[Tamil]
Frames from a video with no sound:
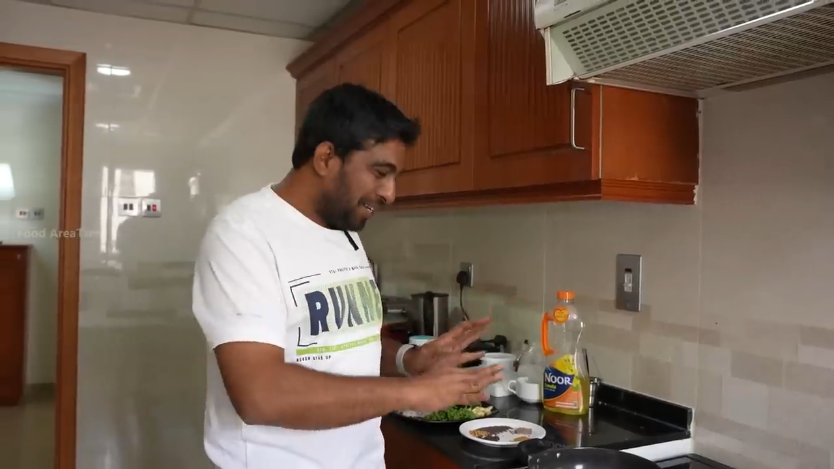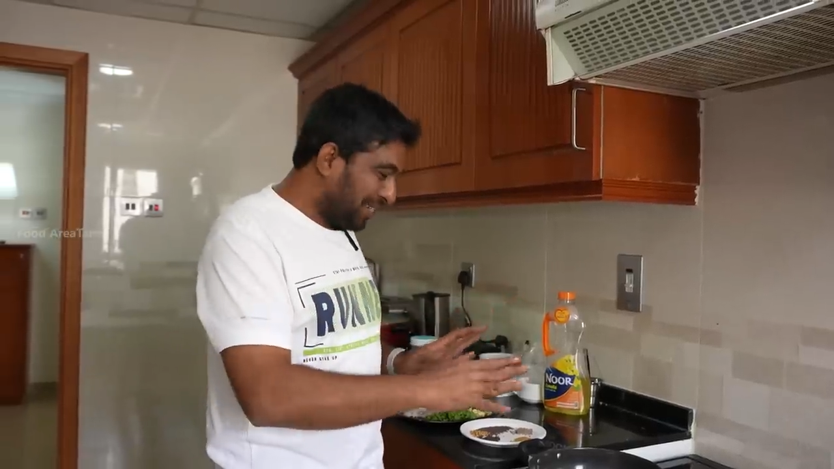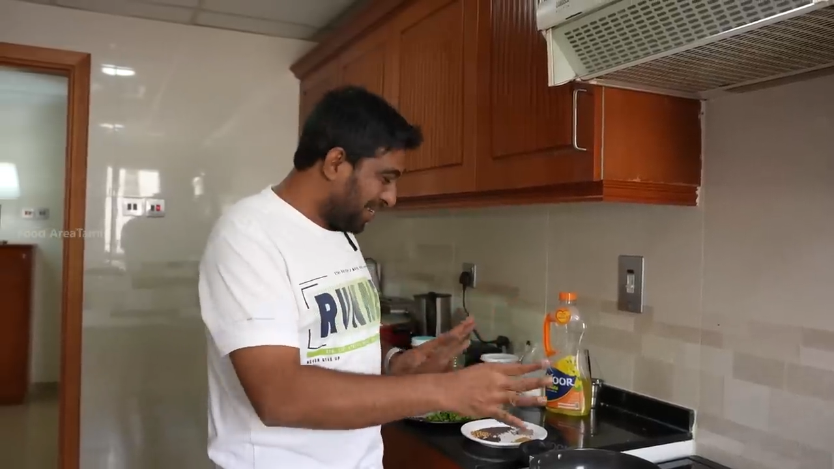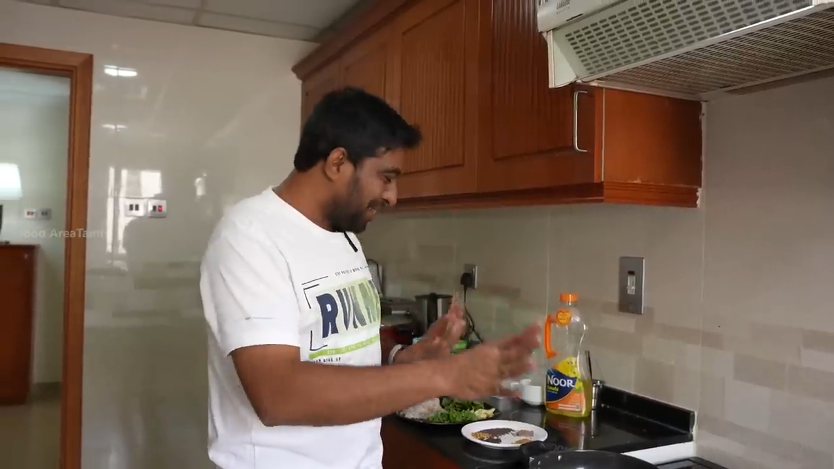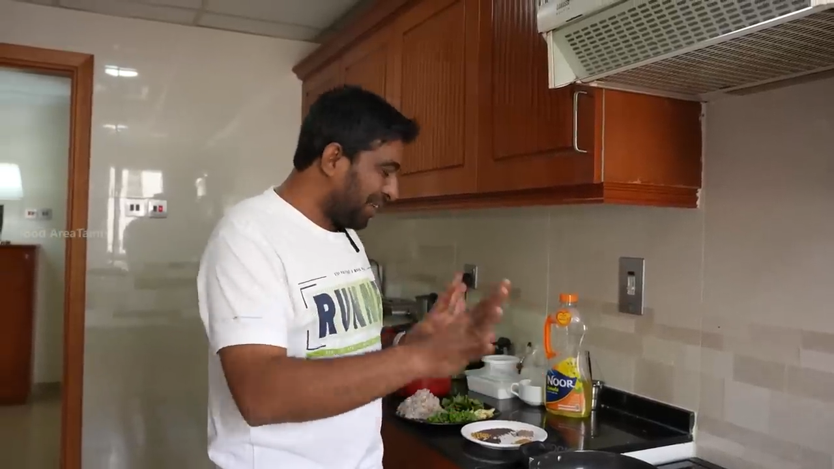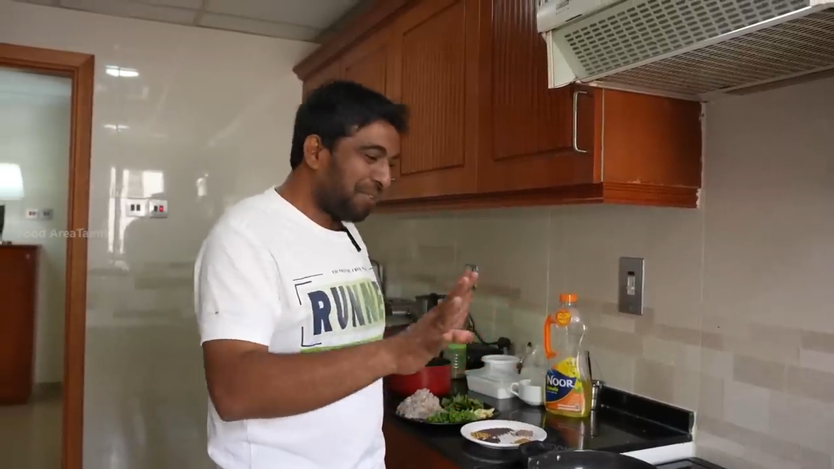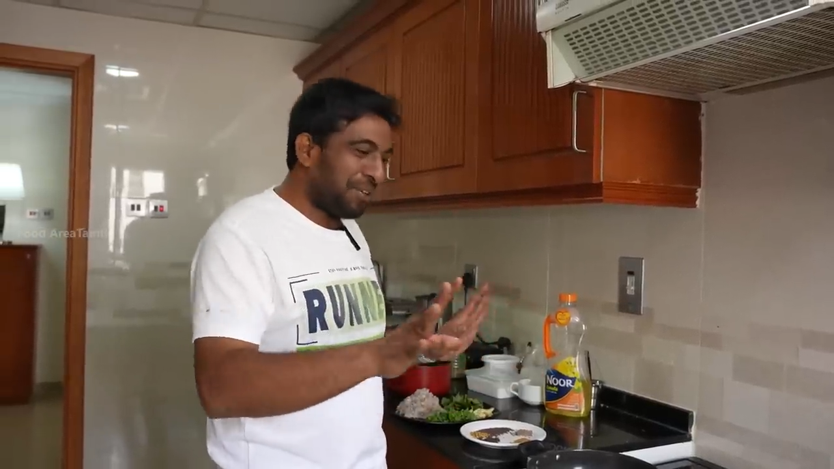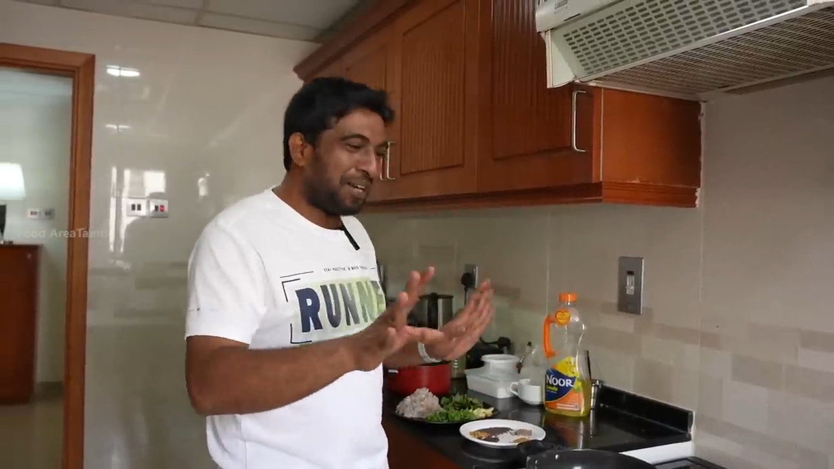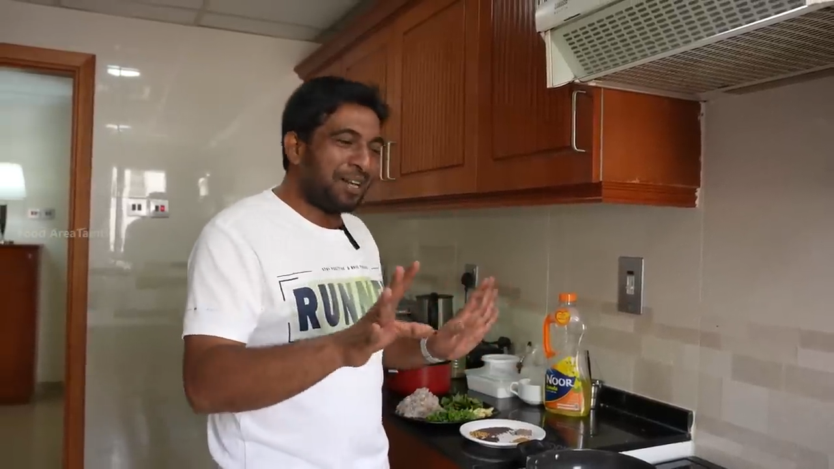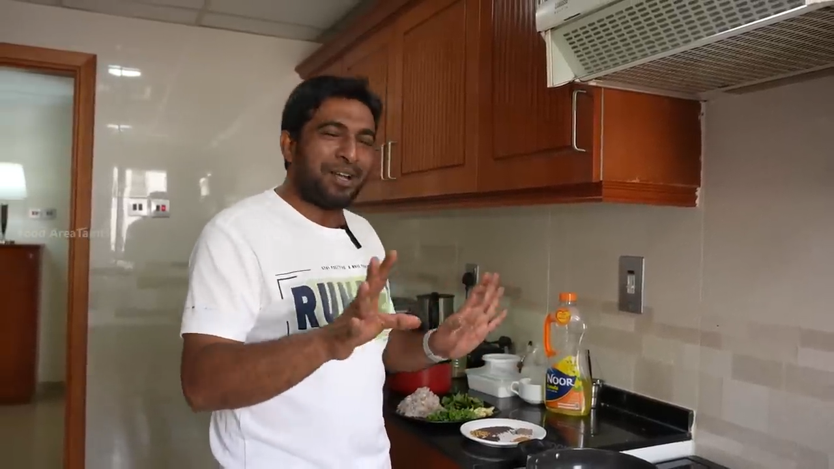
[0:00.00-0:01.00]
நீங்கள் செஞ்சீங்கன்னு
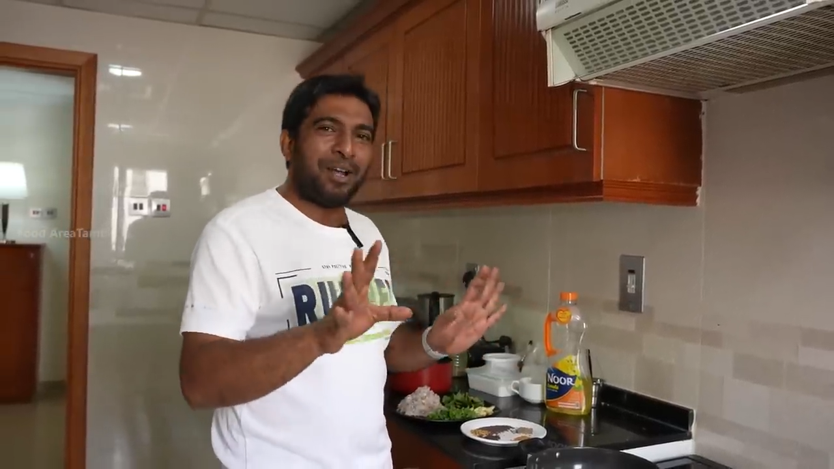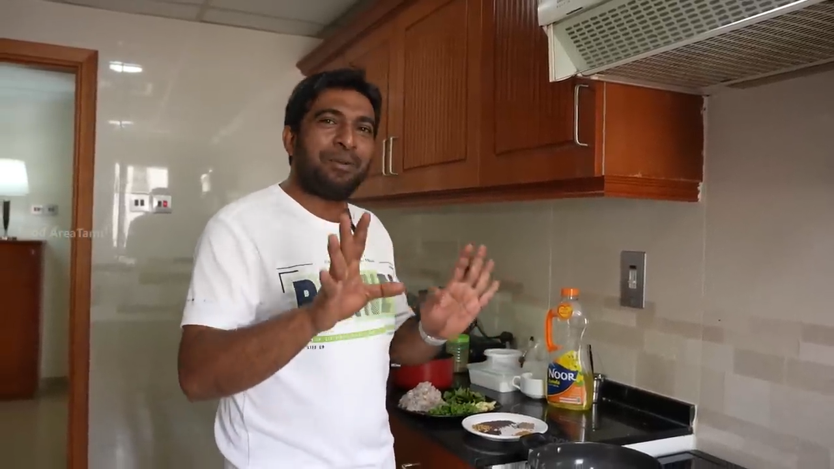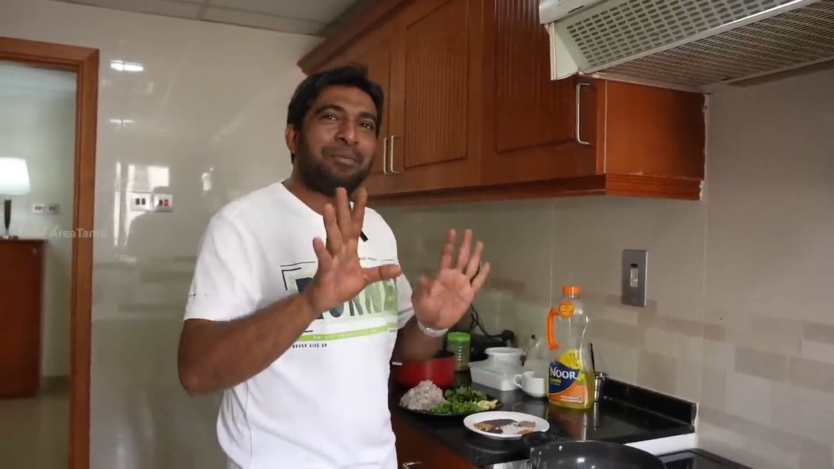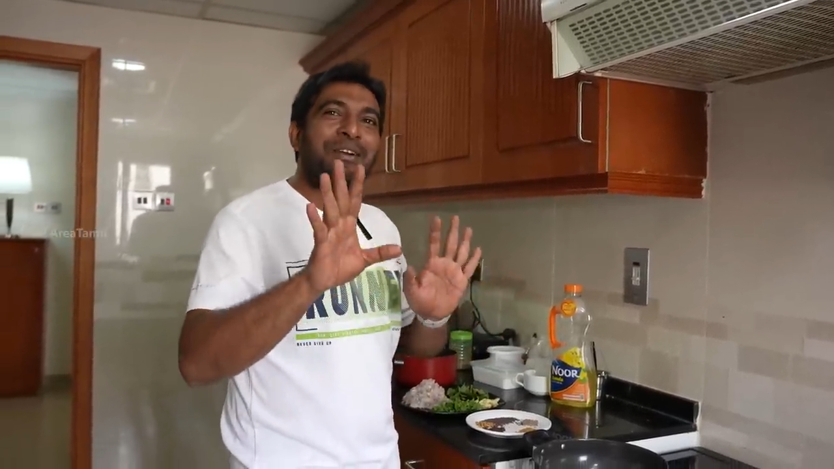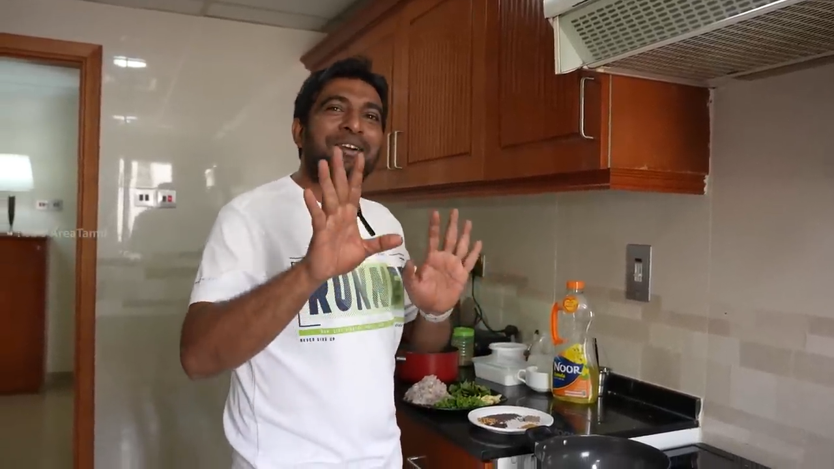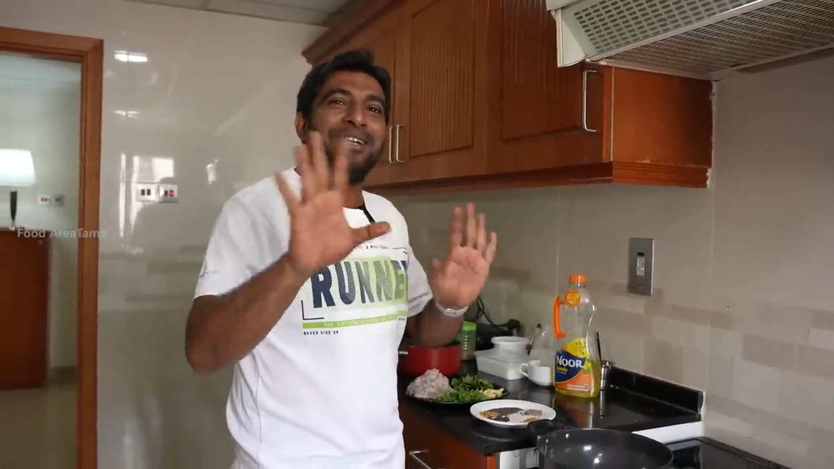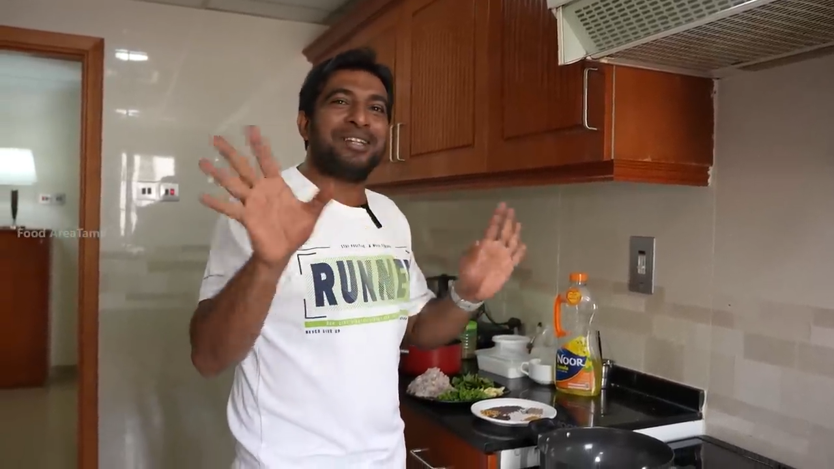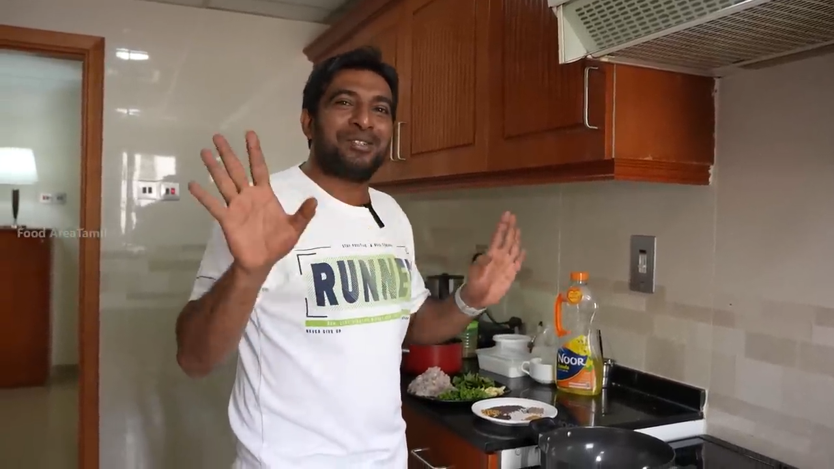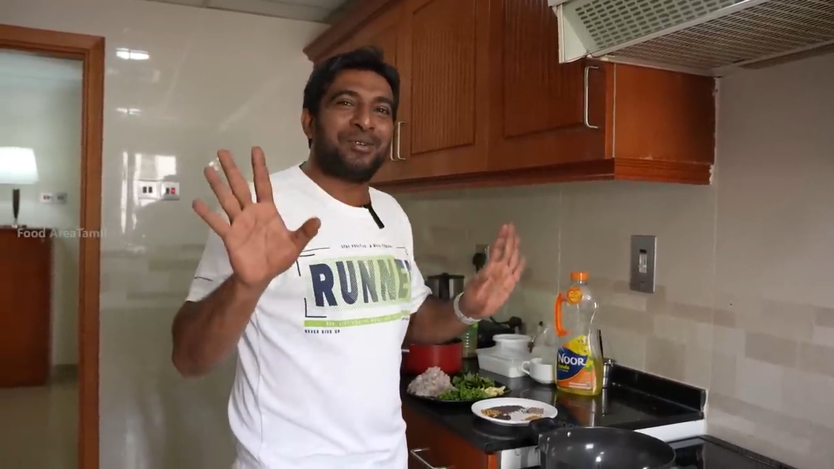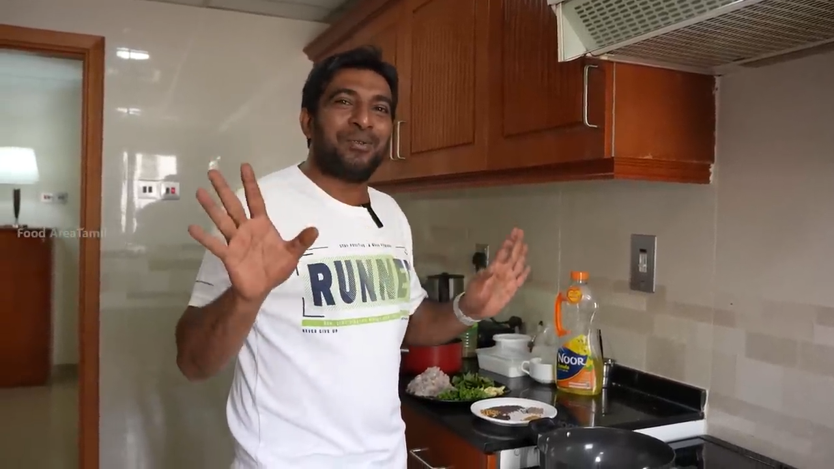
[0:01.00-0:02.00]
வைங்களேன் அருமையான
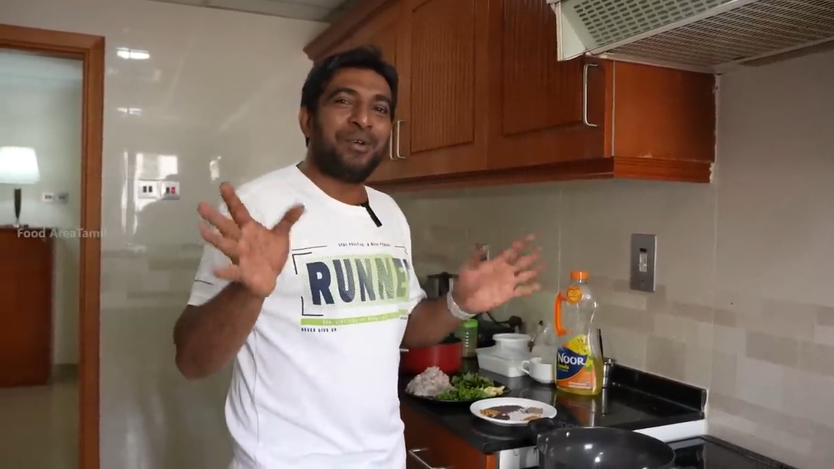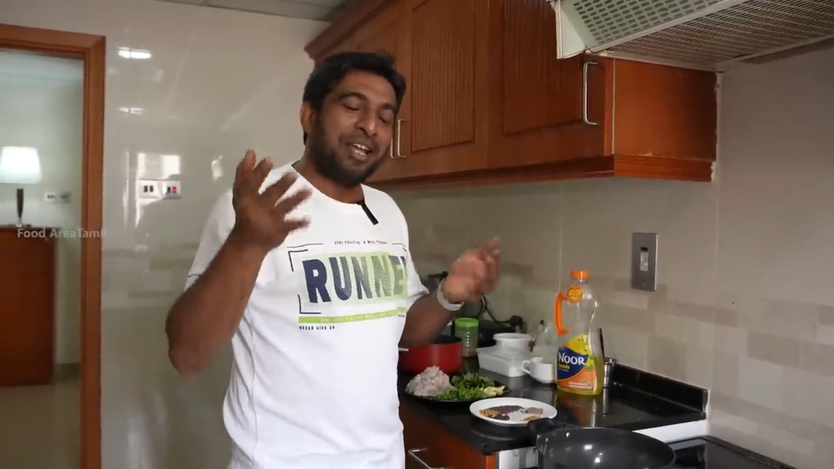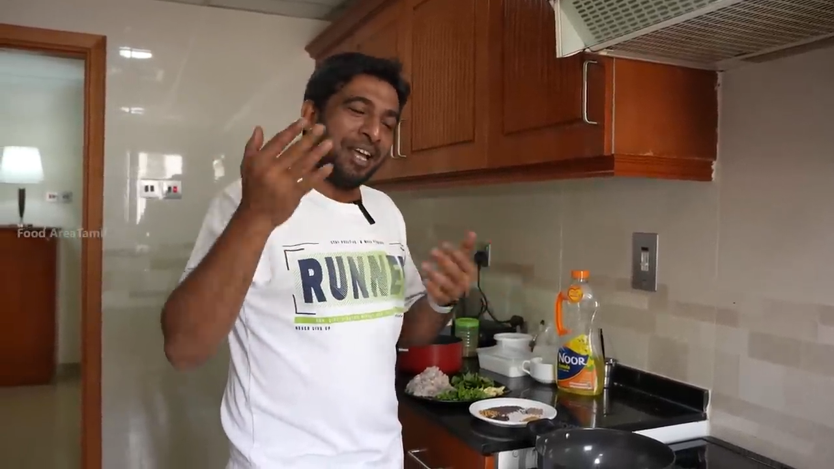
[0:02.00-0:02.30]
டேஸ்ட் இருக்கும்